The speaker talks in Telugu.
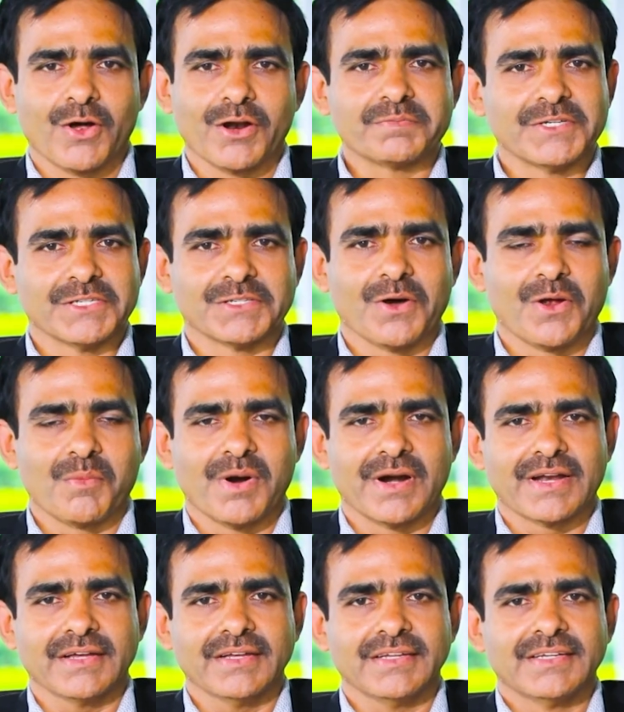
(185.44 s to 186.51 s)
డెవలప్
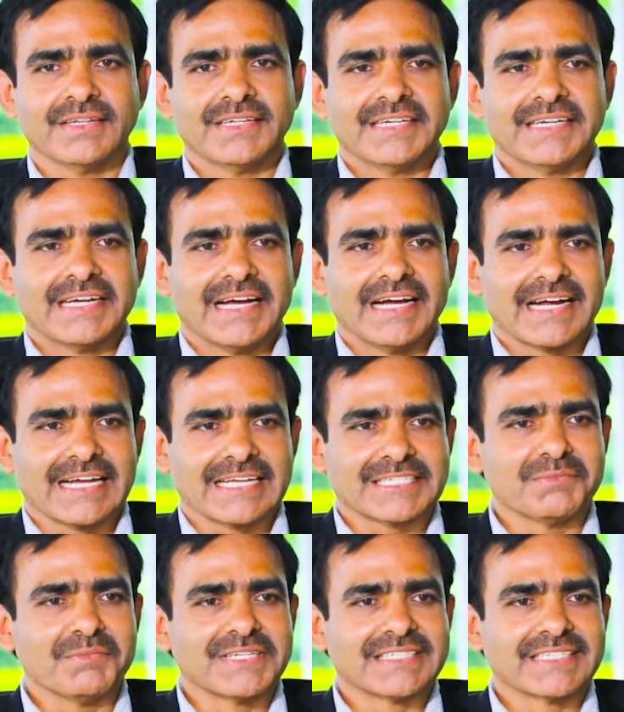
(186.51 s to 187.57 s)
చేసామన్నమాట
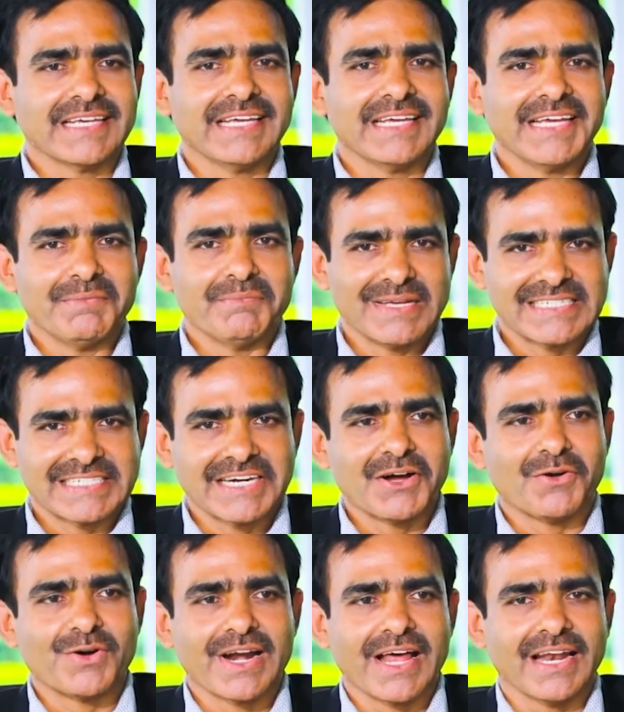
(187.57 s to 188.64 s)
కస్టమర్స్కి బెస్ట్గా
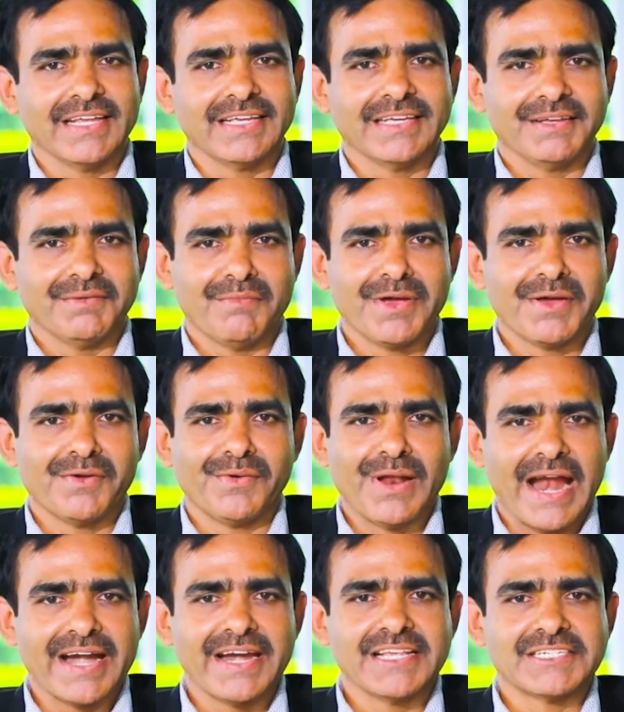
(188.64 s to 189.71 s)
ఉండాలి మేము
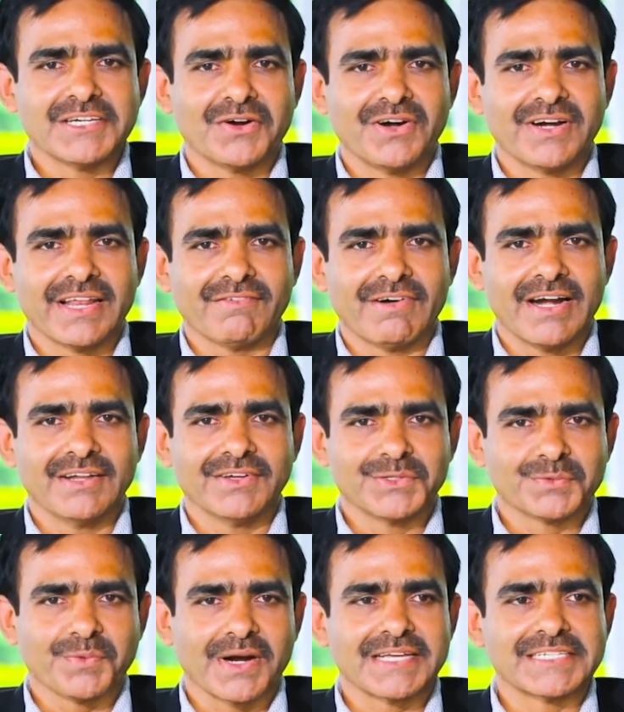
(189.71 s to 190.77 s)
ల్యాండ్ ఇచ్చామంటే వాళ్ళు
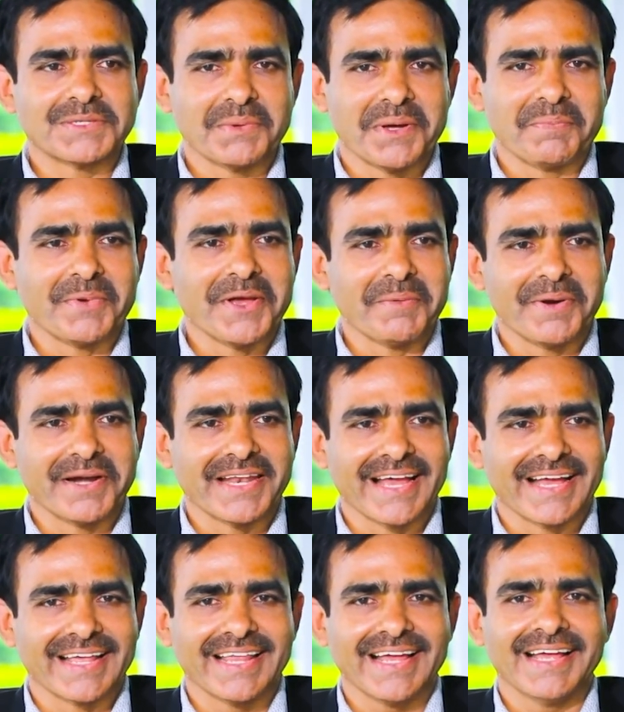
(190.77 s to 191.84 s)
స్వర్గసీమ అని పేరు
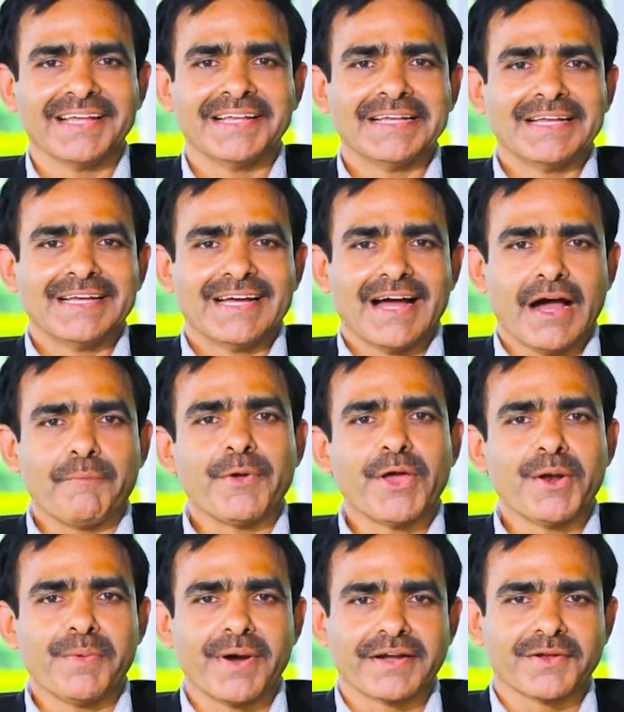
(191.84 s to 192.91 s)
పెట్టాం కదా ఆ
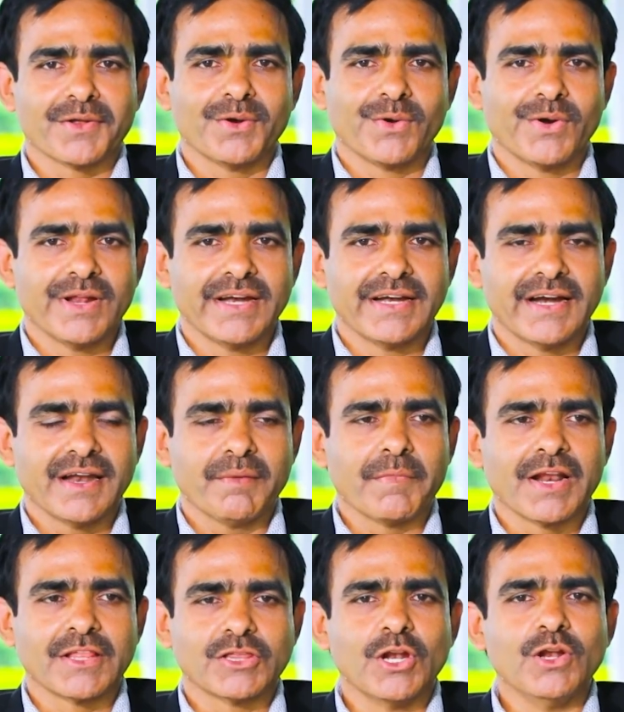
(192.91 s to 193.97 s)
పేరు పెట్టడంలో కూడా ఏంటంటే
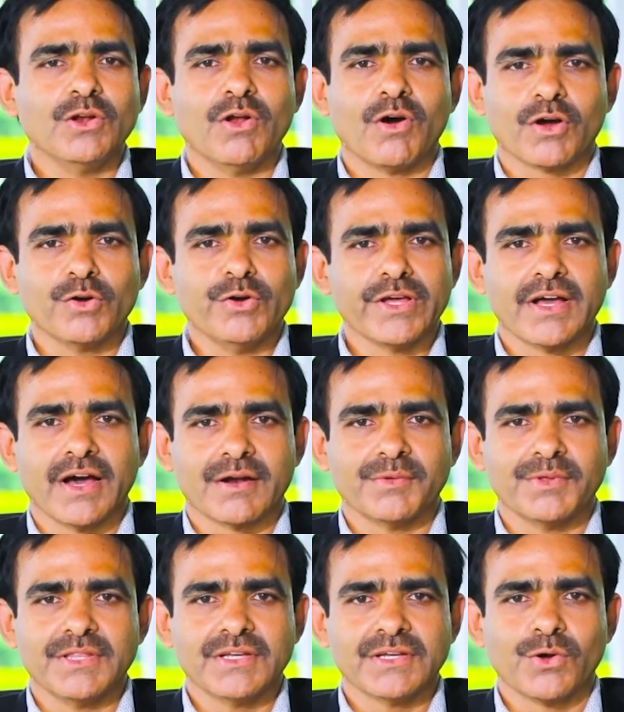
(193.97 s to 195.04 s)
మన తెలుగులో ఒక నుడికారం
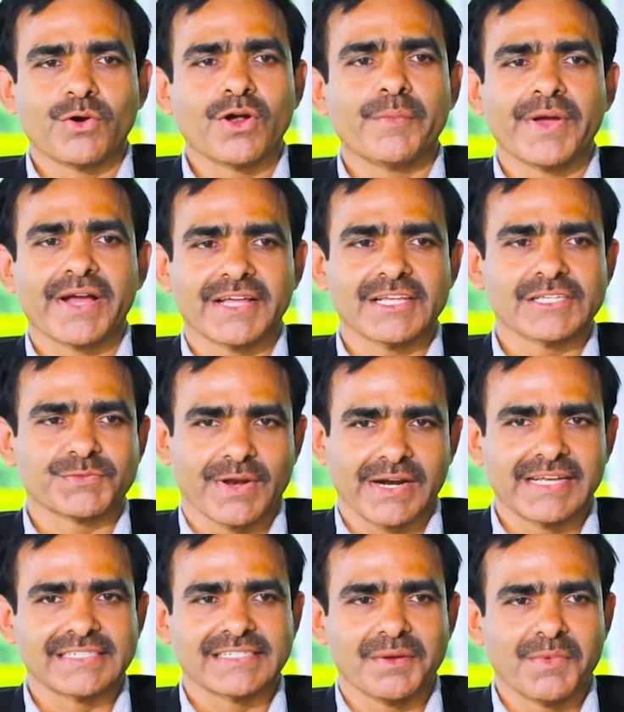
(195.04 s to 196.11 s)
ఉంది గృహమే కదా
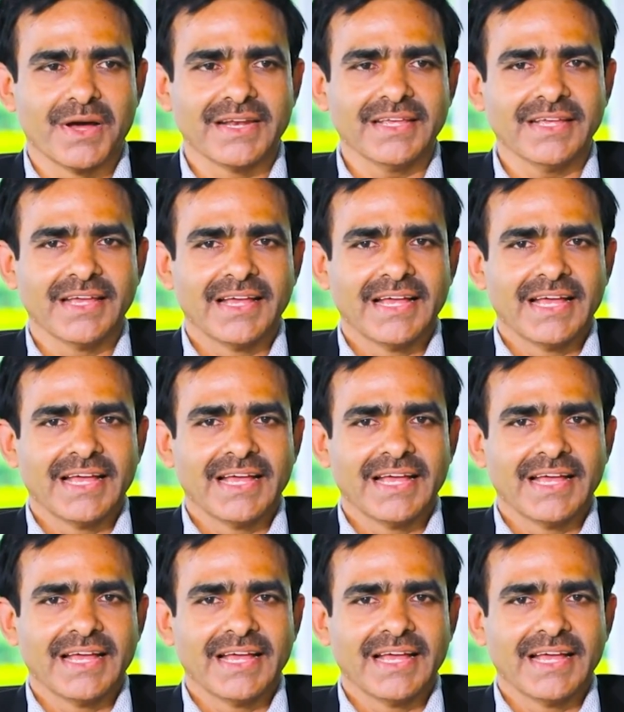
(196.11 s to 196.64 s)
స్వర్గసీమ అని